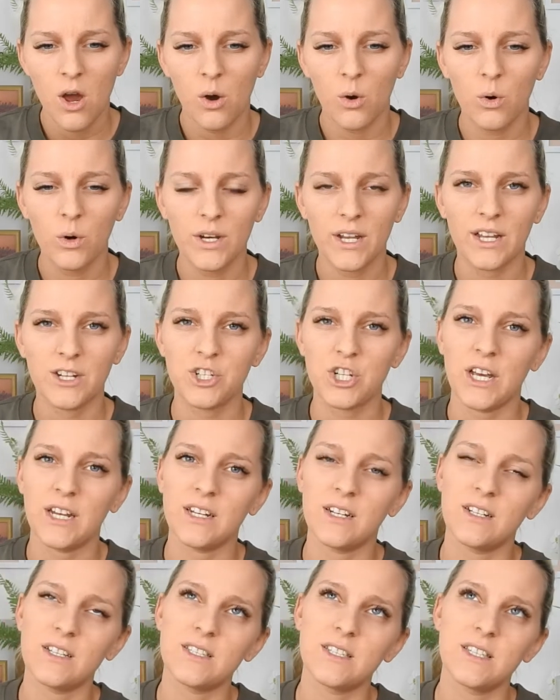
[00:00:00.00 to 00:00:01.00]
Und
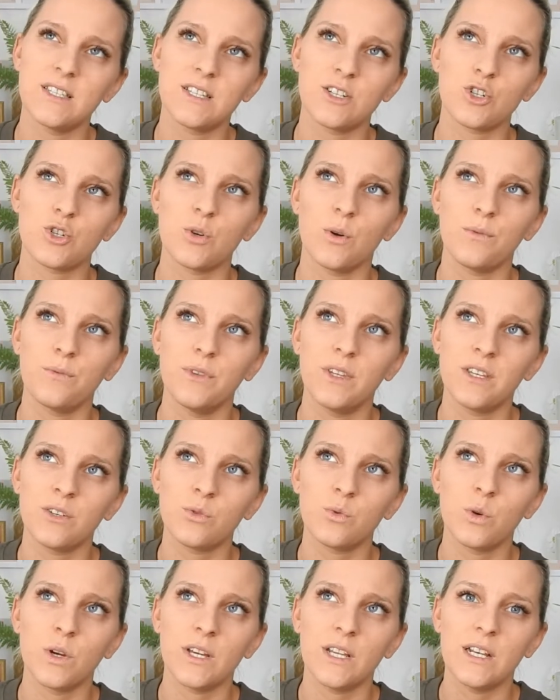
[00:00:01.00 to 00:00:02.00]
anscheinend ist dieser Stoff
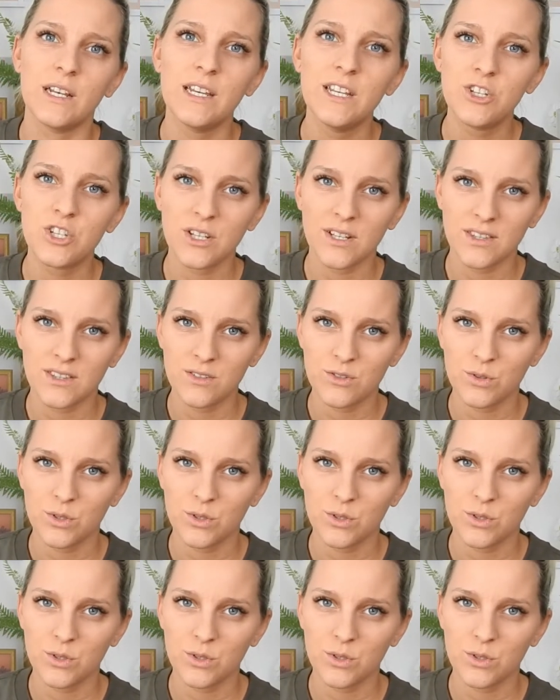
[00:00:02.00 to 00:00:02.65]
nicht nur in Lidschatten,